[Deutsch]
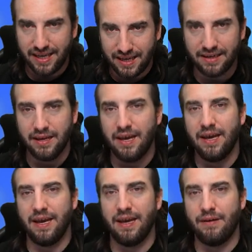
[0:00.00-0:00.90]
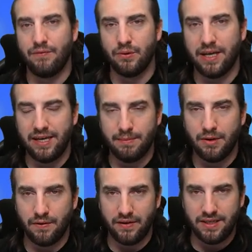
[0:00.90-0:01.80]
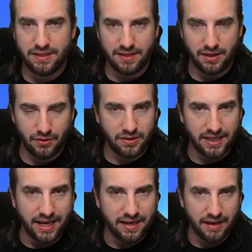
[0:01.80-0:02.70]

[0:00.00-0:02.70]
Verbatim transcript: gehen, äh, wo dann eben auch, wenn die Security einen